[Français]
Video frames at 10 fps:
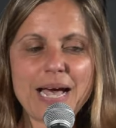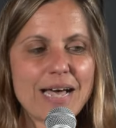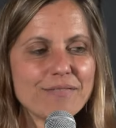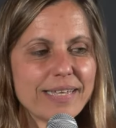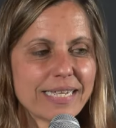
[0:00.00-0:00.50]

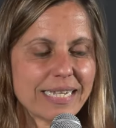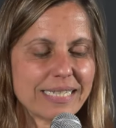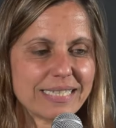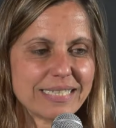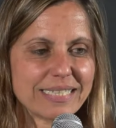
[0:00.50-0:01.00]
avec euh,
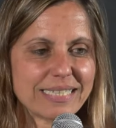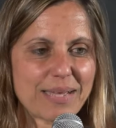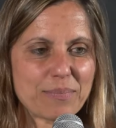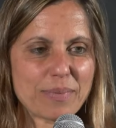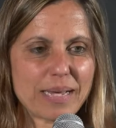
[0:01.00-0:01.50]
des
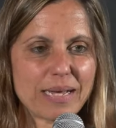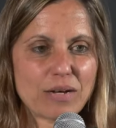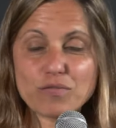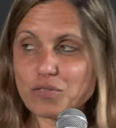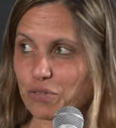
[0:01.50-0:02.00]
systèmes euh,
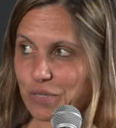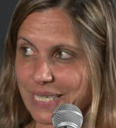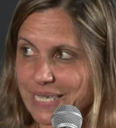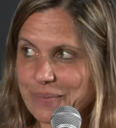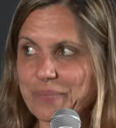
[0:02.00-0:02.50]

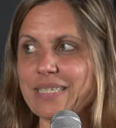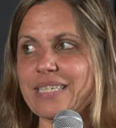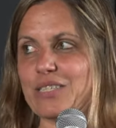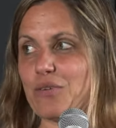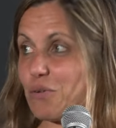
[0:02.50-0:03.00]
photoniques.
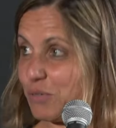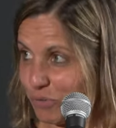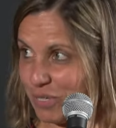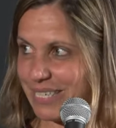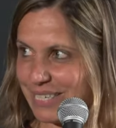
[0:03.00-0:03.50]
Donc,
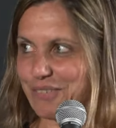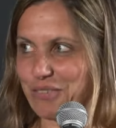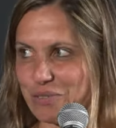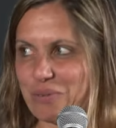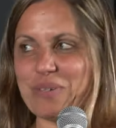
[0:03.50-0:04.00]
j'utilise les
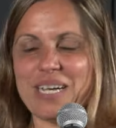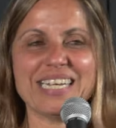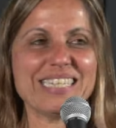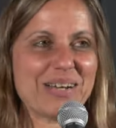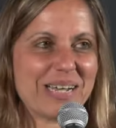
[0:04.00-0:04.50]
photons
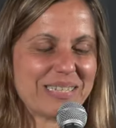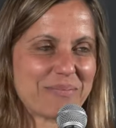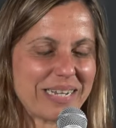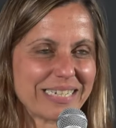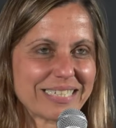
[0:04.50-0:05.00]
dans,
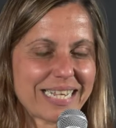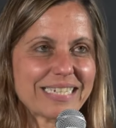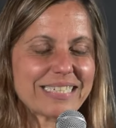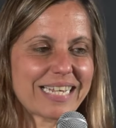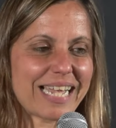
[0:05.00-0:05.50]
ma
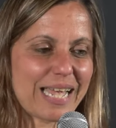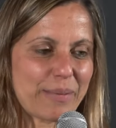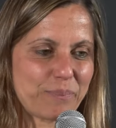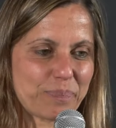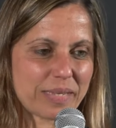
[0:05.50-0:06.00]
recherche,
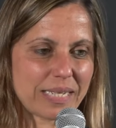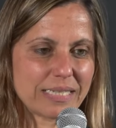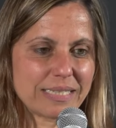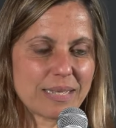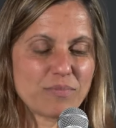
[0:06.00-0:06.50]
des
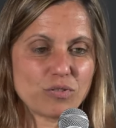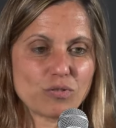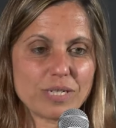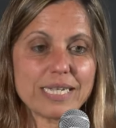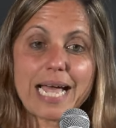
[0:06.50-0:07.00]
systèmes
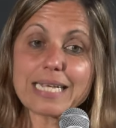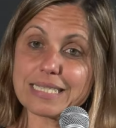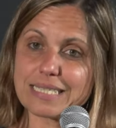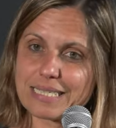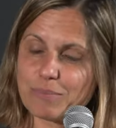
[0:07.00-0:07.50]
photoniques
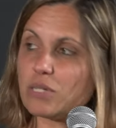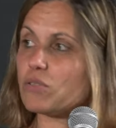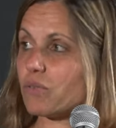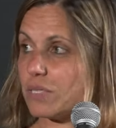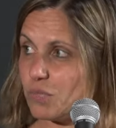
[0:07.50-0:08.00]
accessibles,
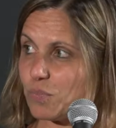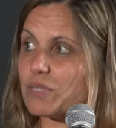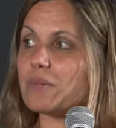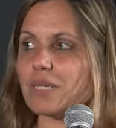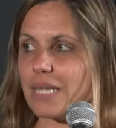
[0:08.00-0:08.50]
donc
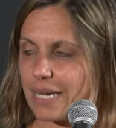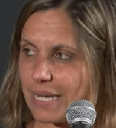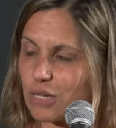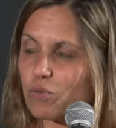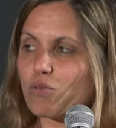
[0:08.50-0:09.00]
disponibles dans
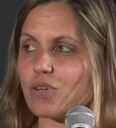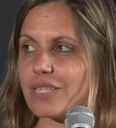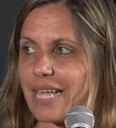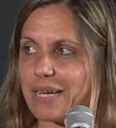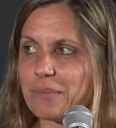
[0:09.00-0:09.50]
les courts
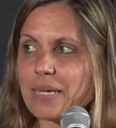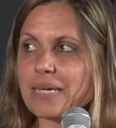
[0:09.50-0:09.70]
termes,